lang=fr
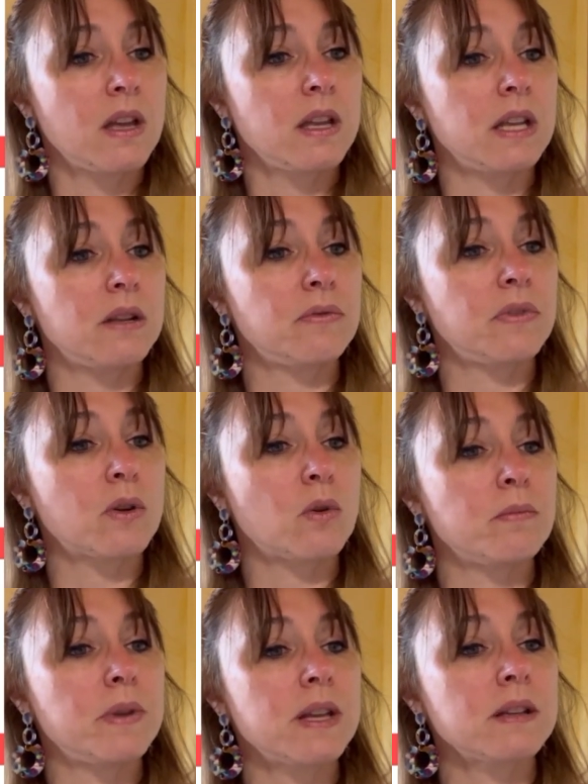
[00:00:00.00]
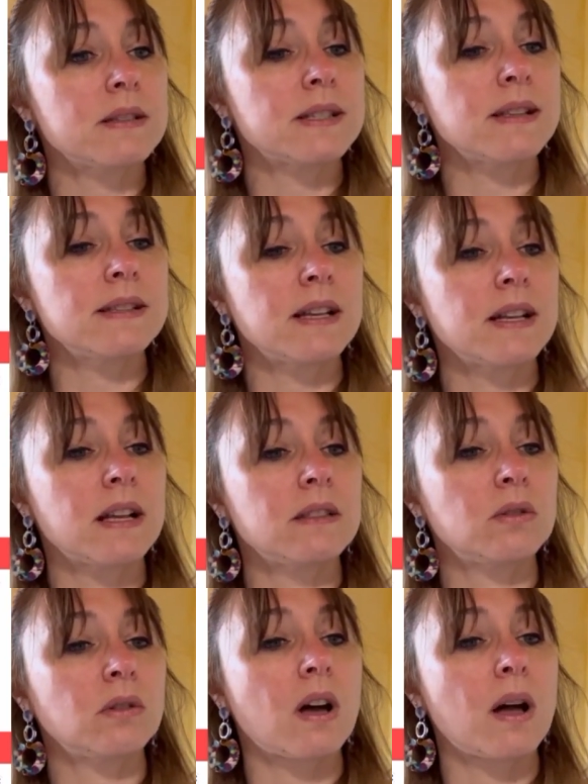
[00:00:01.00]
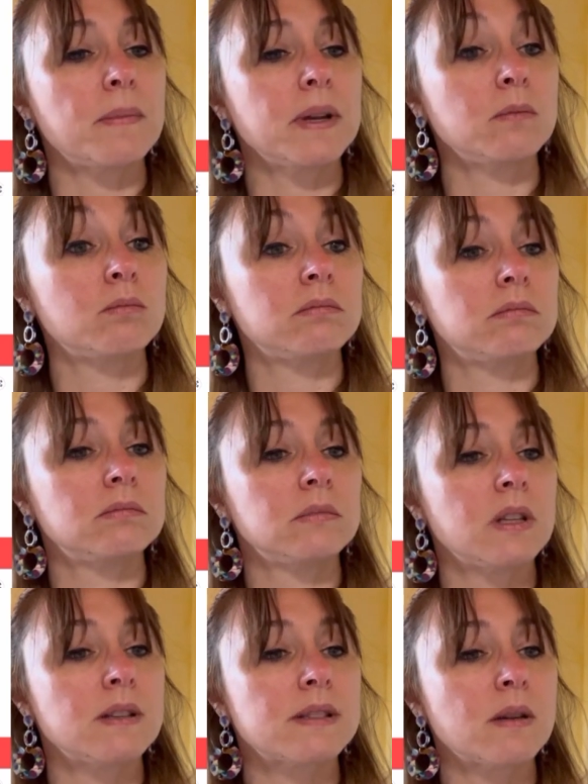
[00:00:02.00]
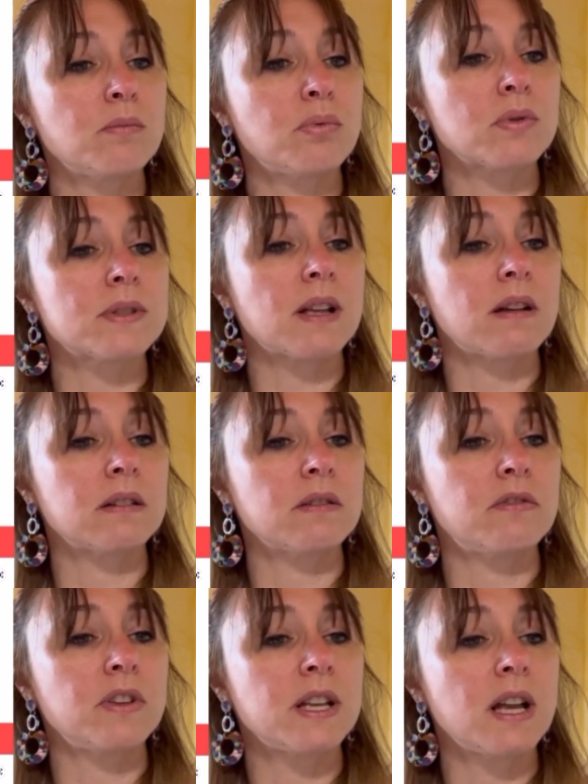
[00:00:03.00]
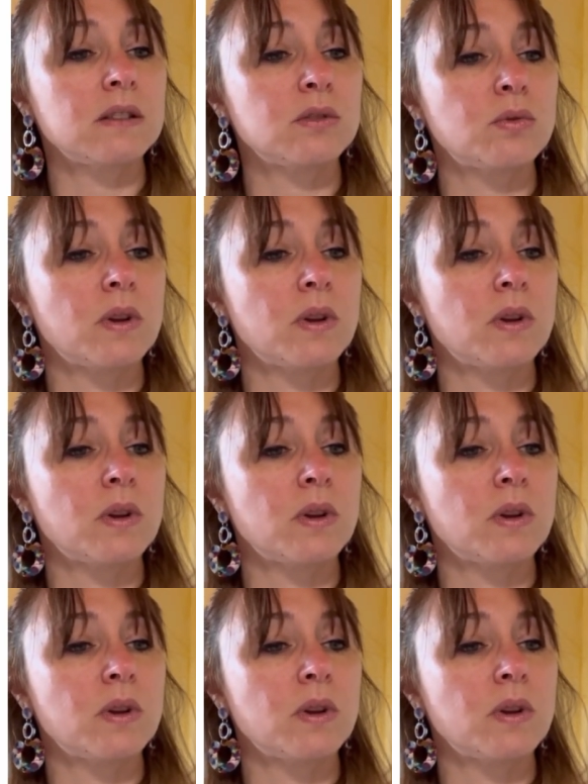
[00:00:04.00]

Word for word: Il fait combien 150 grammes. 100% vegan